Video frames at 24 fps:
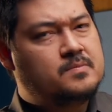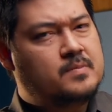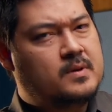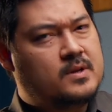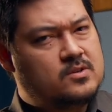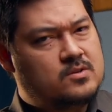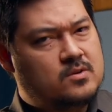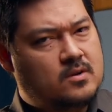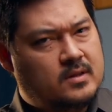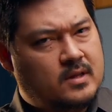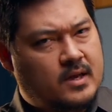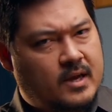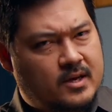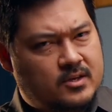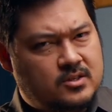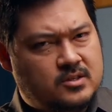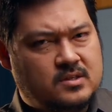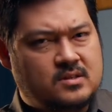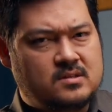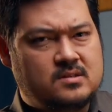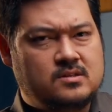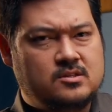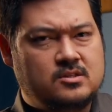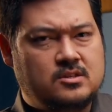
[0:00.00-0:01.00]

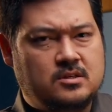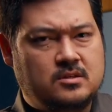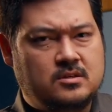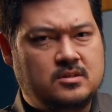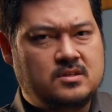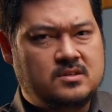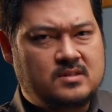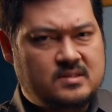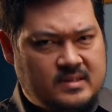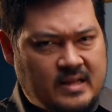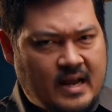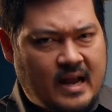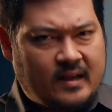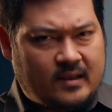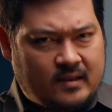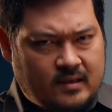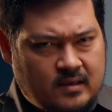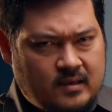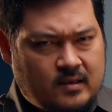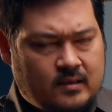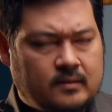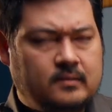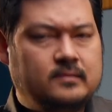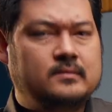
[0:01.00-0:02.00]
personagens de destaque
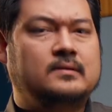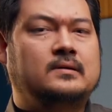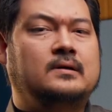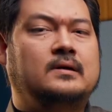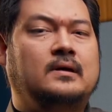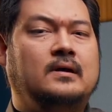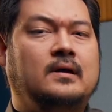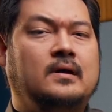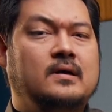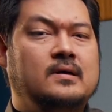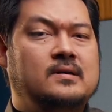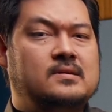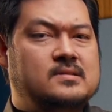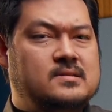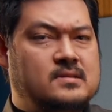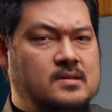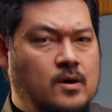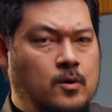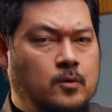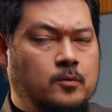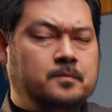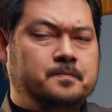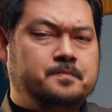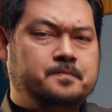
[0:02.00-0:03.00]

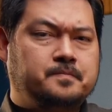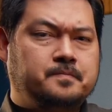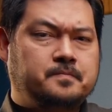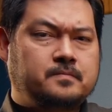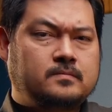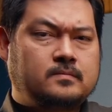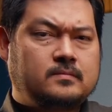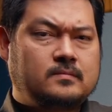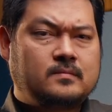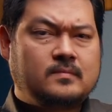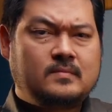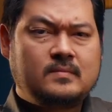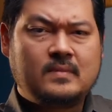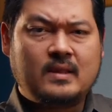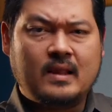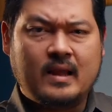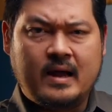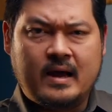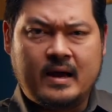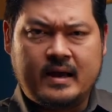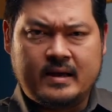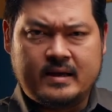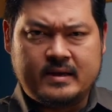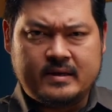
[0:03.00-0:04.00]
são
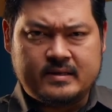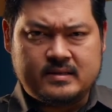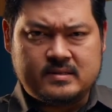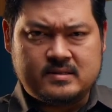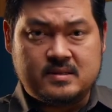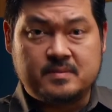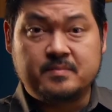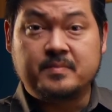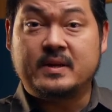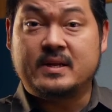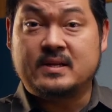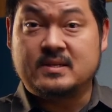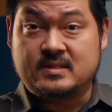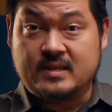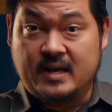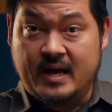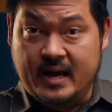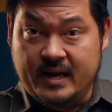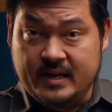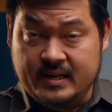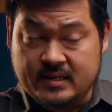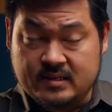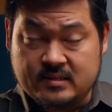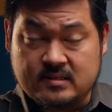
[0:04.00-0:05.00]
as
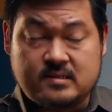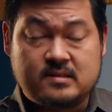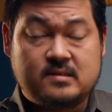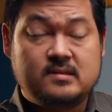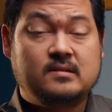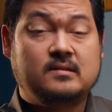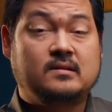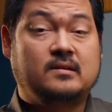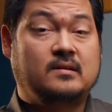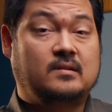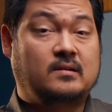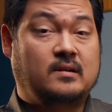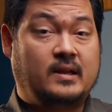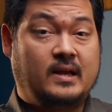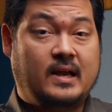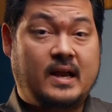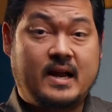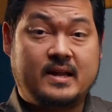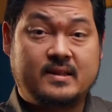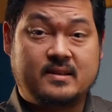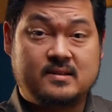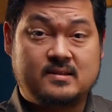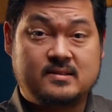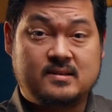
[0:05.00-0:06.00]
empresárias
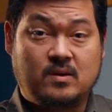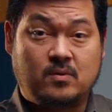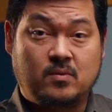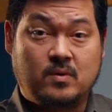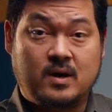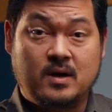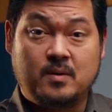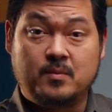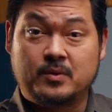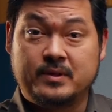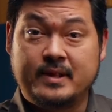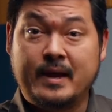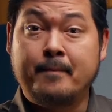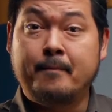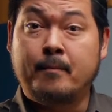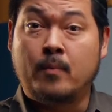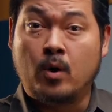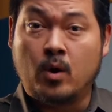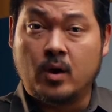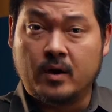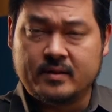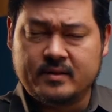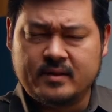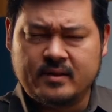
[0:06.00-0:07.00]
ligadas ao ramo da
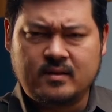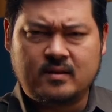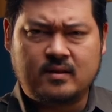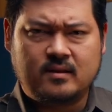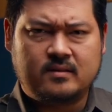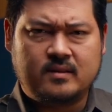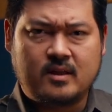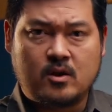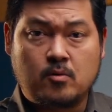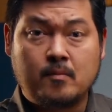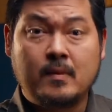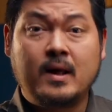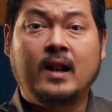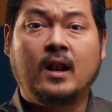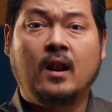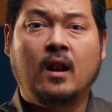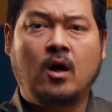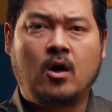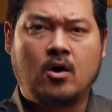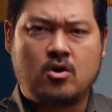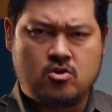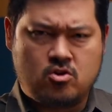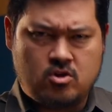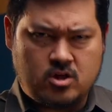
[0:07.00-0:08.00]
moda e que tem uma
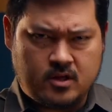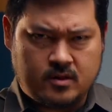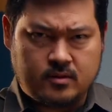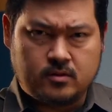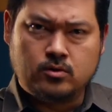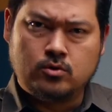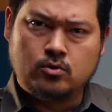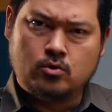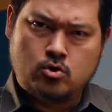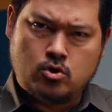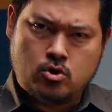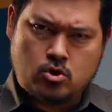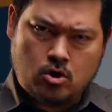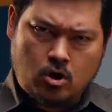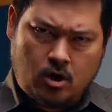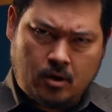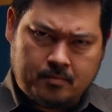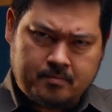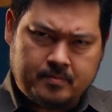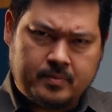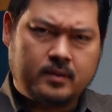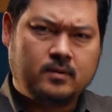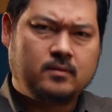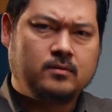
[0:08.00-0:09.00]
loja no
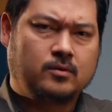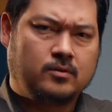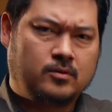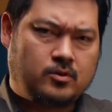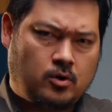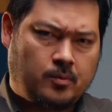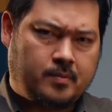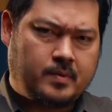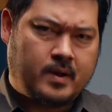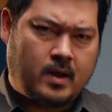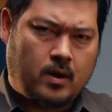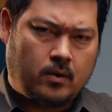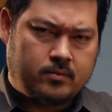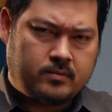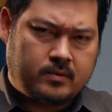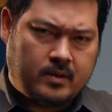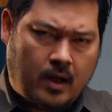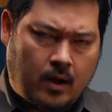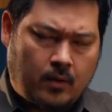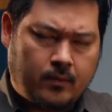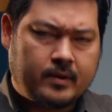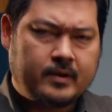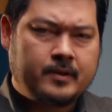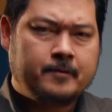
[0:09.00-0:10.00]
shopping, no Tropical
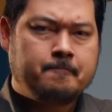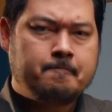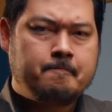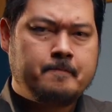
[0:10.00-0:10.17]
Tower.